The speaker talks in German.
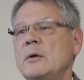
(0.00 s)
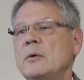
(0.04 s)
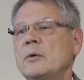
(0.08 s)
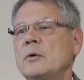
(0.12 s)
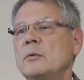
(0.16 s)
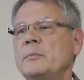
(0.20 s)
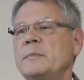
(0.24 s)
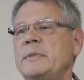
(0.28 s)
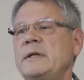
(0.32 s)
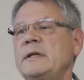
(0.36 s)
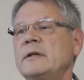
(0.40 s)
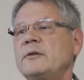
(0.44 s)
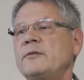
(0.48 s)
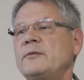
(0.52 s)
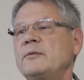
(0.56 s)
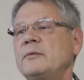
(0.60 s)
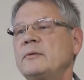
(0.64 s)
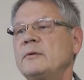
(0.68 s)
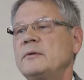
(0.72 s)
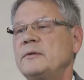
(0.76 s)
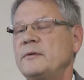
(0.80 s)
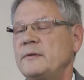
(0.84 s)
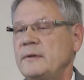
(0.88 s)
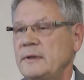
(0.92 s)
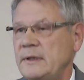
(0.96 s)
um hier
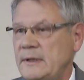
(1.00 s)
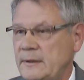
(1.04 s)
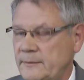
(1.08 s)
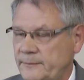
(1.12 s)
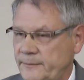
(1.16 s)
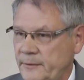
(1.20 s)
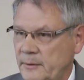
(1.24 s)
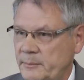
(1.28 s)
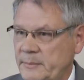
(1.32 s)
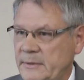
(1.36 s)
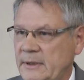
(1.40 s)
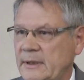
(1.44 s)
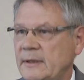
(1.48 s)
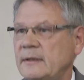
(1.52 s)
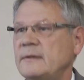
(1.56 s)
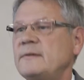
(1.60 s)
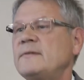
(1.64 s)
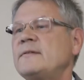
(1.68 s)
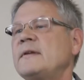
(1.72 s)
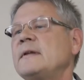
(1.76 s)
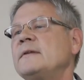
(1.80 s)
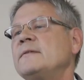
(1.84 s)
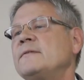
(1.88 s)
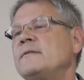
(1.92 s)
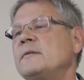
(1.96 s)
zu informieren,
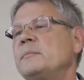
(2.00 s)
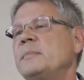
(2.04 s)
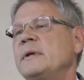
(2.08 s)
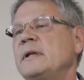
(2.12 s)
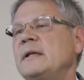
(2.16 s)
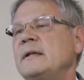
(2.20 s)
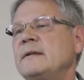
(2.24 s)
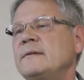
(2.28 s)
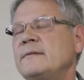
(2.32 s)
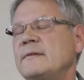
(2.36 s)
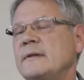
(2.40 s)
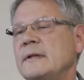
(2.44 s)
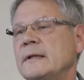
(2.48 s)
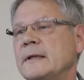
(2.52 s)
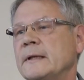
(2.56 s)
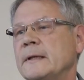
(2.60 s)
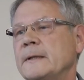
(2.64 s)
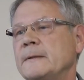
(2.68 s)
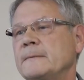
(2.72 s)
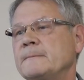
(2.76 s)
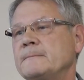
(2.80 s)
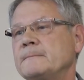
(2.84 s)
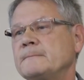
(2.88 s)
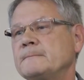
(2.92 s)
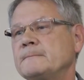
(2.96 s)
sensibilisieren.